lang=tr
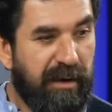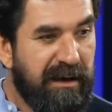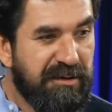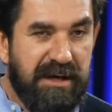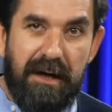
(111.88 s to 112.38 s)

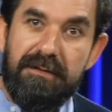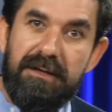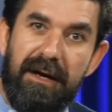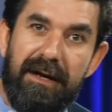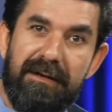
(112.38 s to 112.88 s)
Padişahı
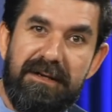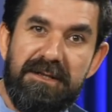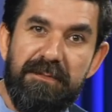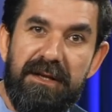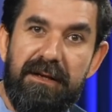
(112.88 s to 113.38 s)
saraya
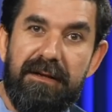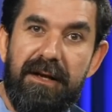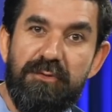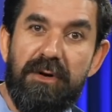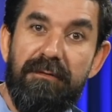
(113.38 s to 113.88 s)
teslim
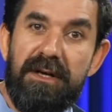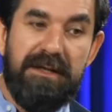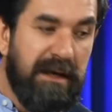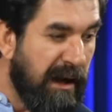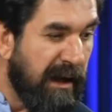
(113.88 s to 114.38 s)
ettikten sonra
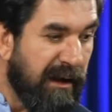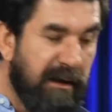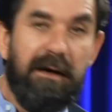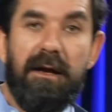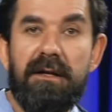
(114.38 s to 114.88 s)
vezir
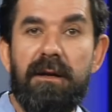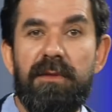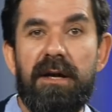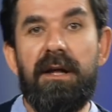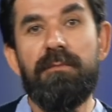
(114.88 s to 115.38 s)
yanına
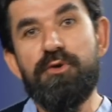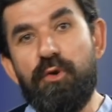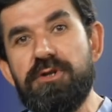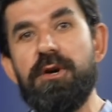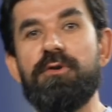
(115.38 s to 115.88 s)
adamlarını almış
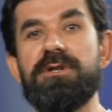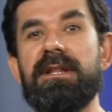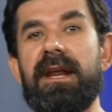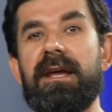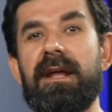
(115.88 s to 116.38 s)
koşa
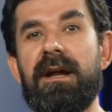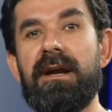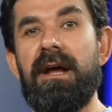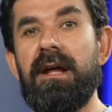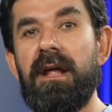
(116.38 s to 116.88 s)
koşa dere
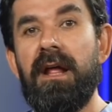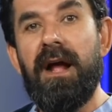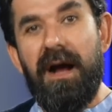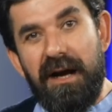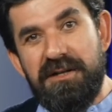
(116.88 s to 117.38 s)
kenarına
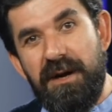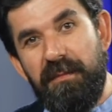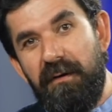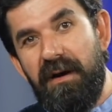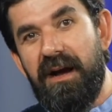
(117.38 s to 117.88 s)

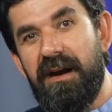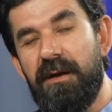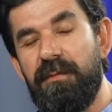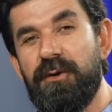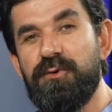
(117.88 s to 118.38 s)
Akşam hava
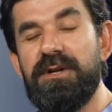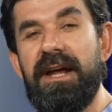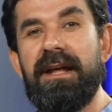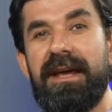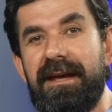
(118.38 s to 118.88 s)
kararmak
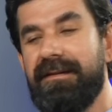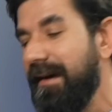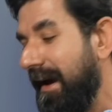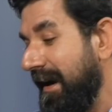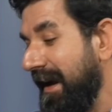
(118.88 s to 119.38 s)
üzere
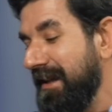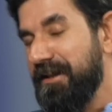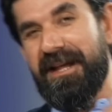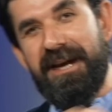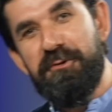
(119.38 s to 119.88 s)
ihtiyar
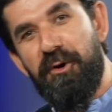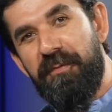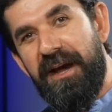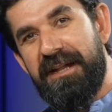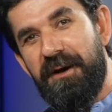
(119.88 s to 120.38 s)
deri
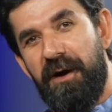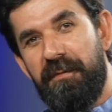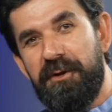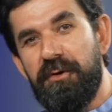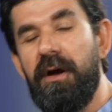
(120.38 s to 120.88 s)
dövmeye
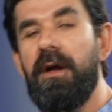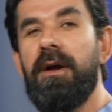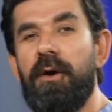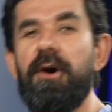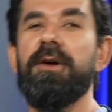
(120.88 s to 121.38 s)
devam ediyor.
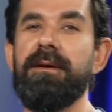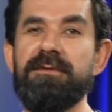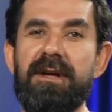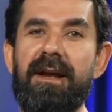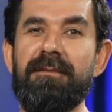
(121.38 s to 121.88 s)
Oh
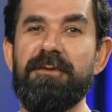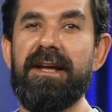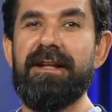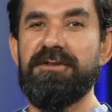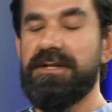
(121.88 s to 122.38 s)
demiş
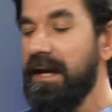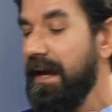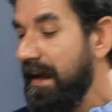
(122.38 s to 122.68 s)
elhamdülillah yetiştik.